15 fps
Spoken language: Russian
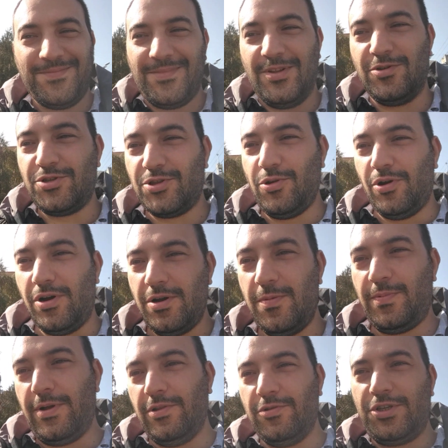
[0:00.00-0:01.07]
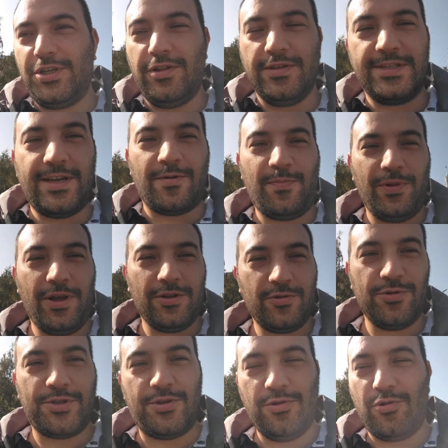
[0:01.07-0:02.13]
Ну что, получил
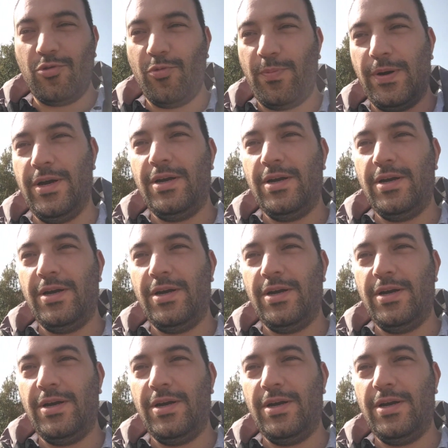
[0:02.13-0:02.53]
зарплату с YouTube.